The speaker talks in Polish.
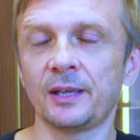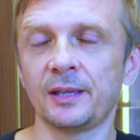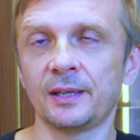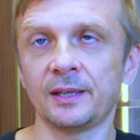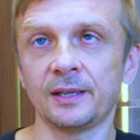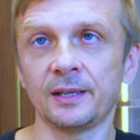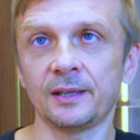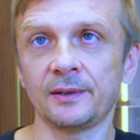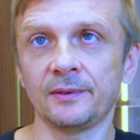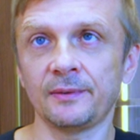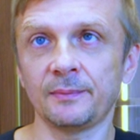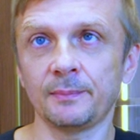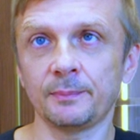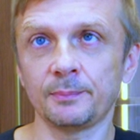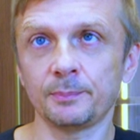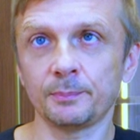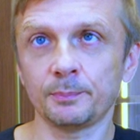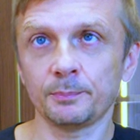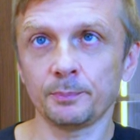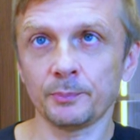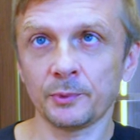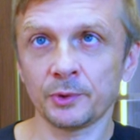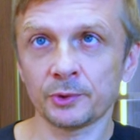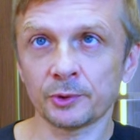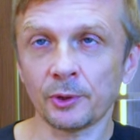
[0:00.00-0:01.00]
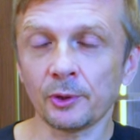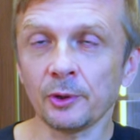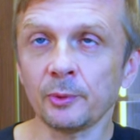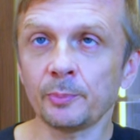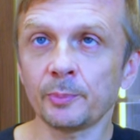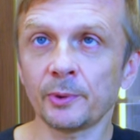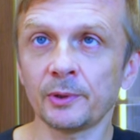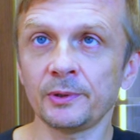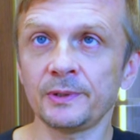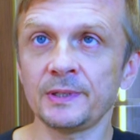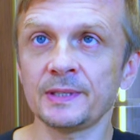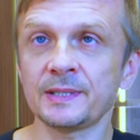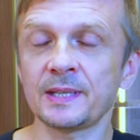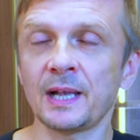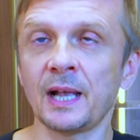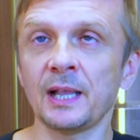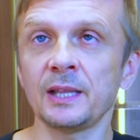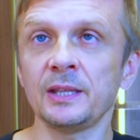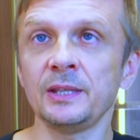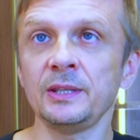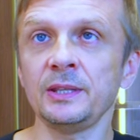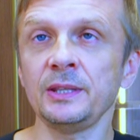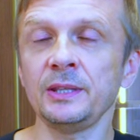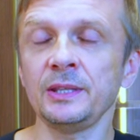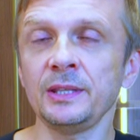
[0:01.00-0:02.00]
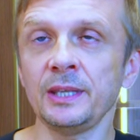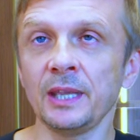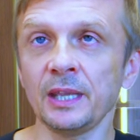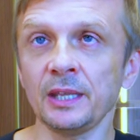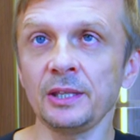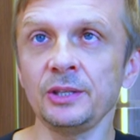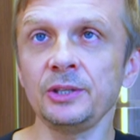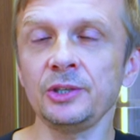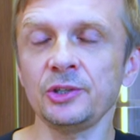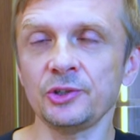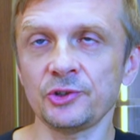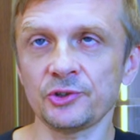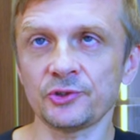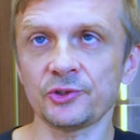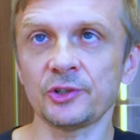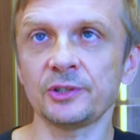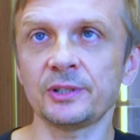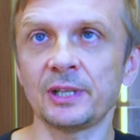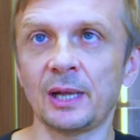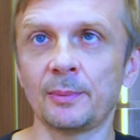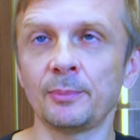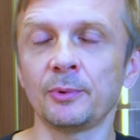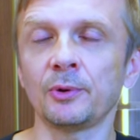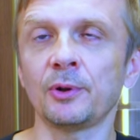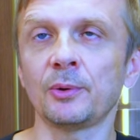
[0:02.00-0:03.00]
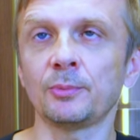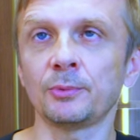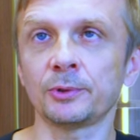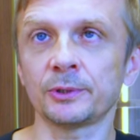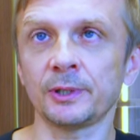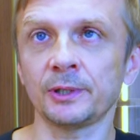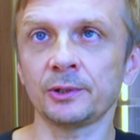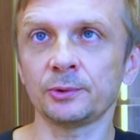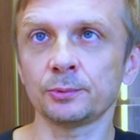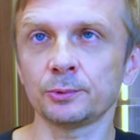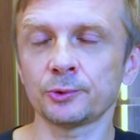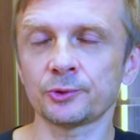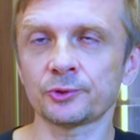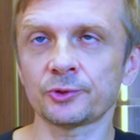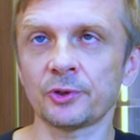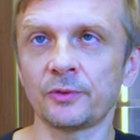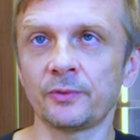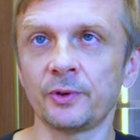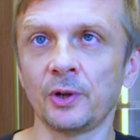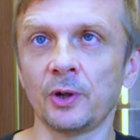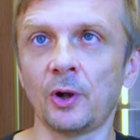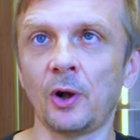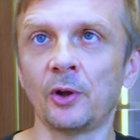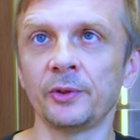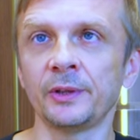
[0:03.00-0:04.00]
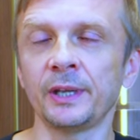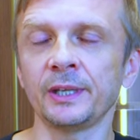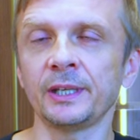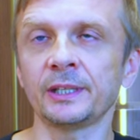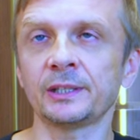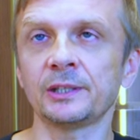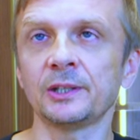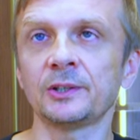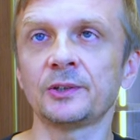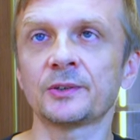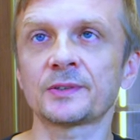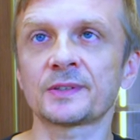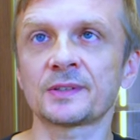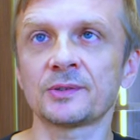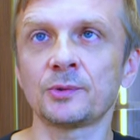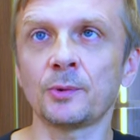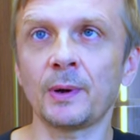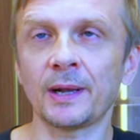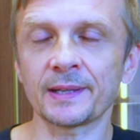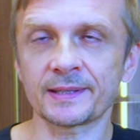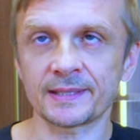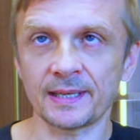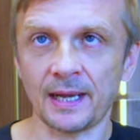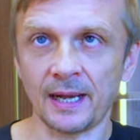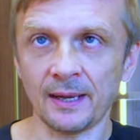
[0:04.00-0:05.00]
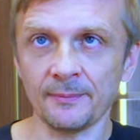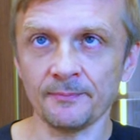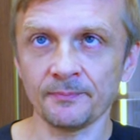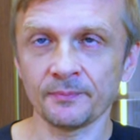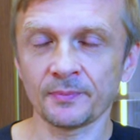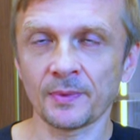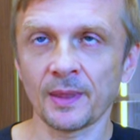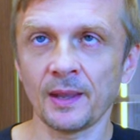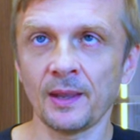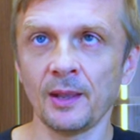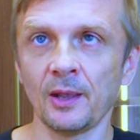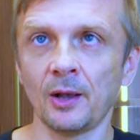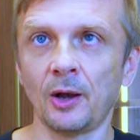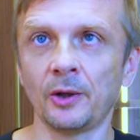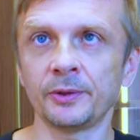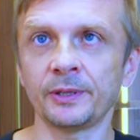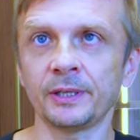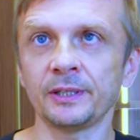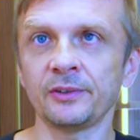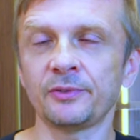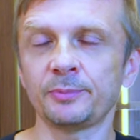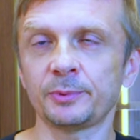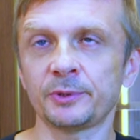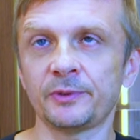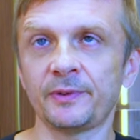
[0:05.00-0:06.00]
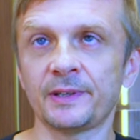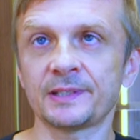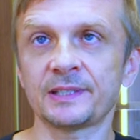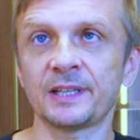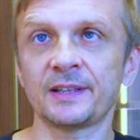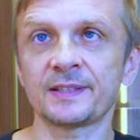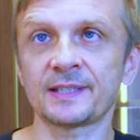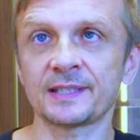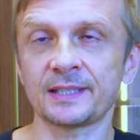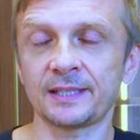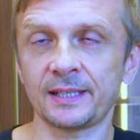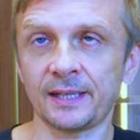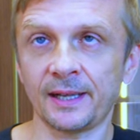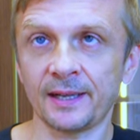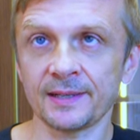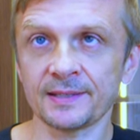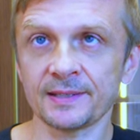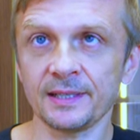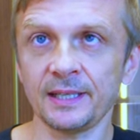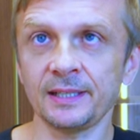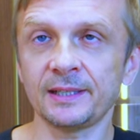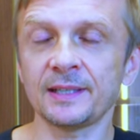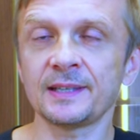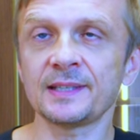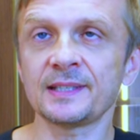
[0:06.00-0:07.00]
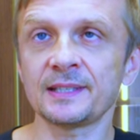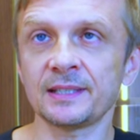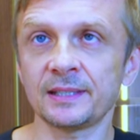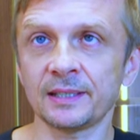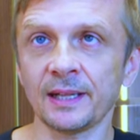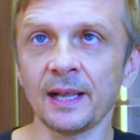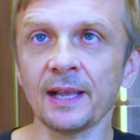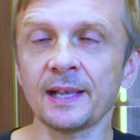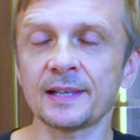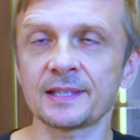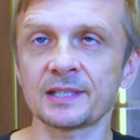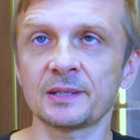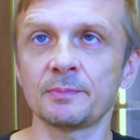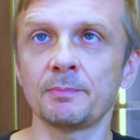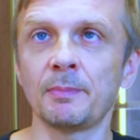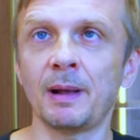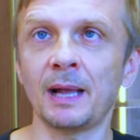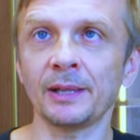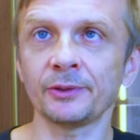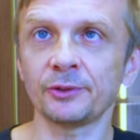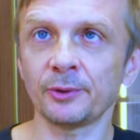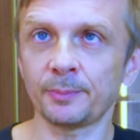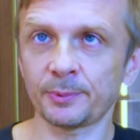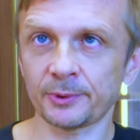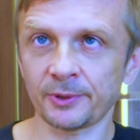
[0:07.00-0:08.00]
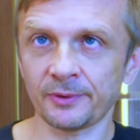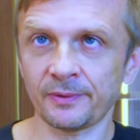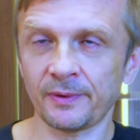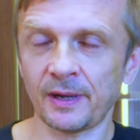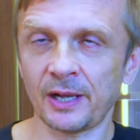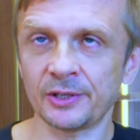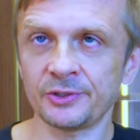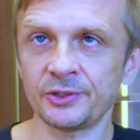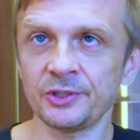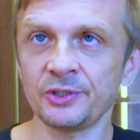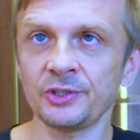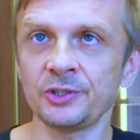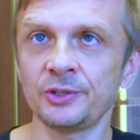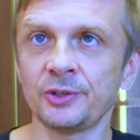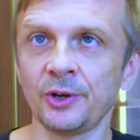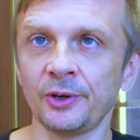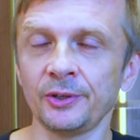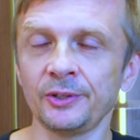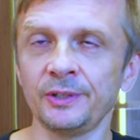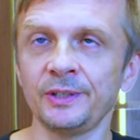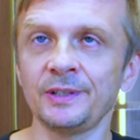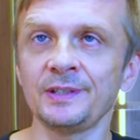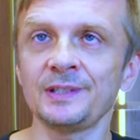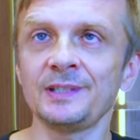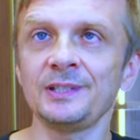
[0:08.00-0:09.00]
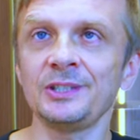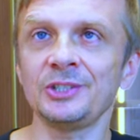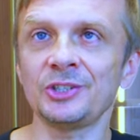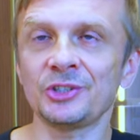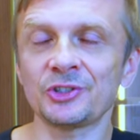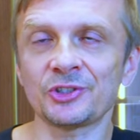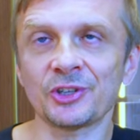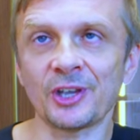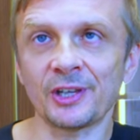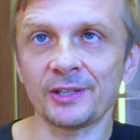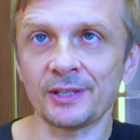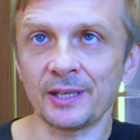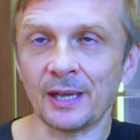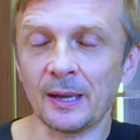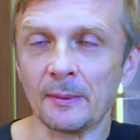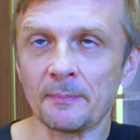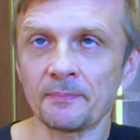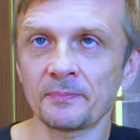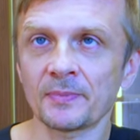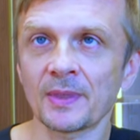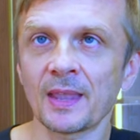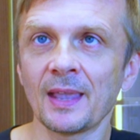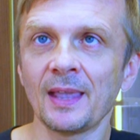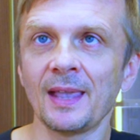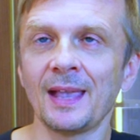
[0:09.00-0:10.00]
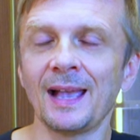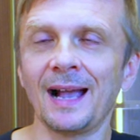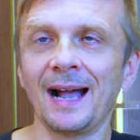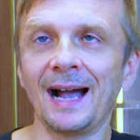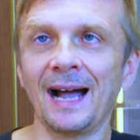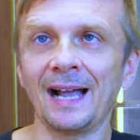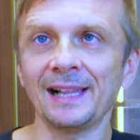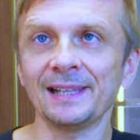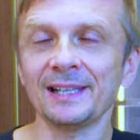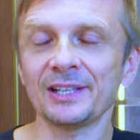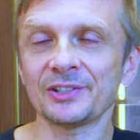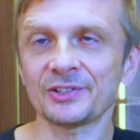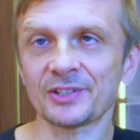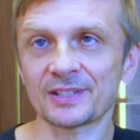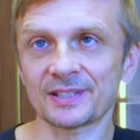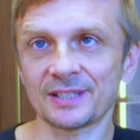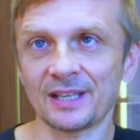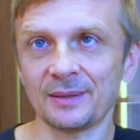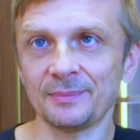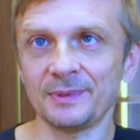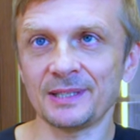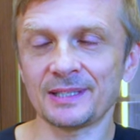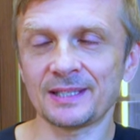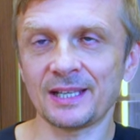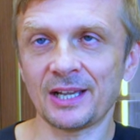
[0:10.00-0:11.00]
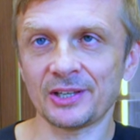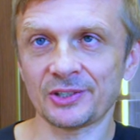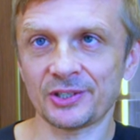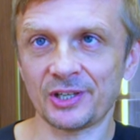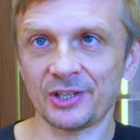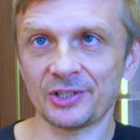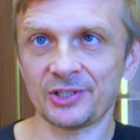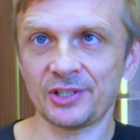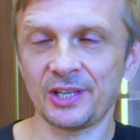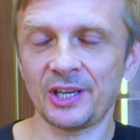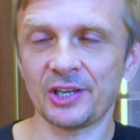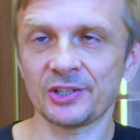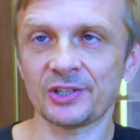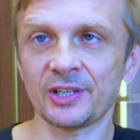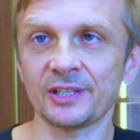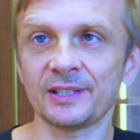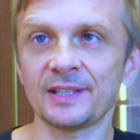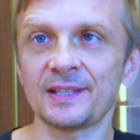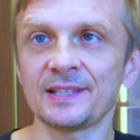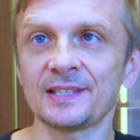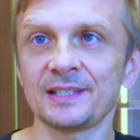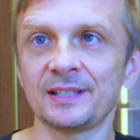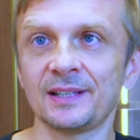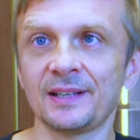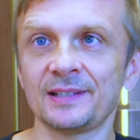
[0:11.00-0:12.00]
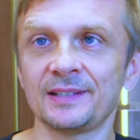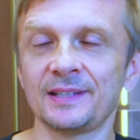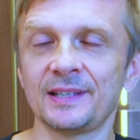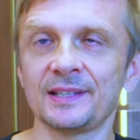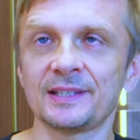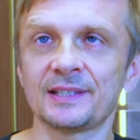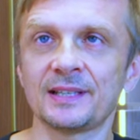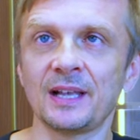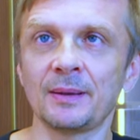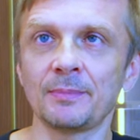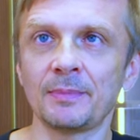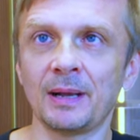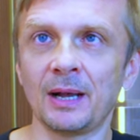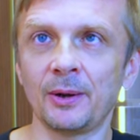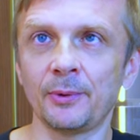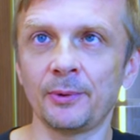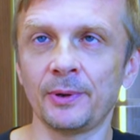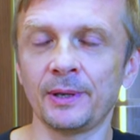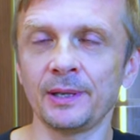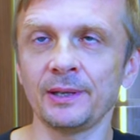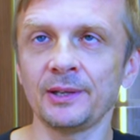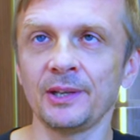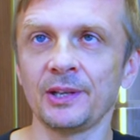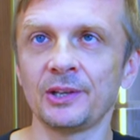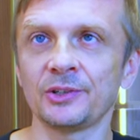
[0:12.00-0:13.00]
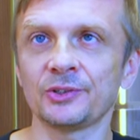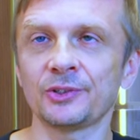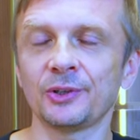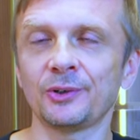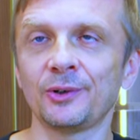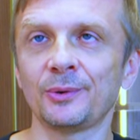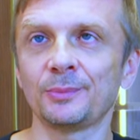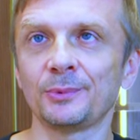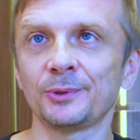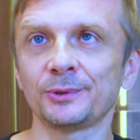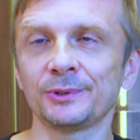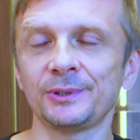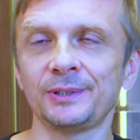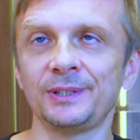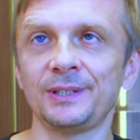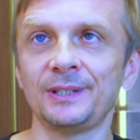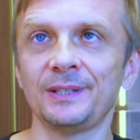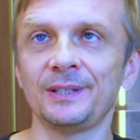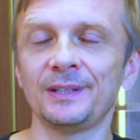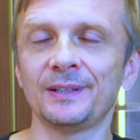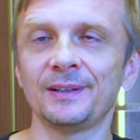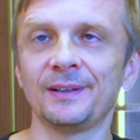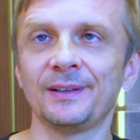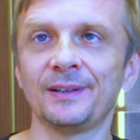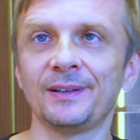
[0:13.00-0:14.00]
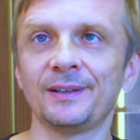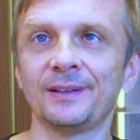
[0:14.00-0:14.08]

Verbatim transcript: e, kryolipoliza nie niszczy nam komórek tłuszczowych. Ona je tylko schładza, ona je wprowadza stres i ten stres ma doprowadzić do ich zniszczenia. Ale czasami zdarza się, że ten stres jest za mały, że komórki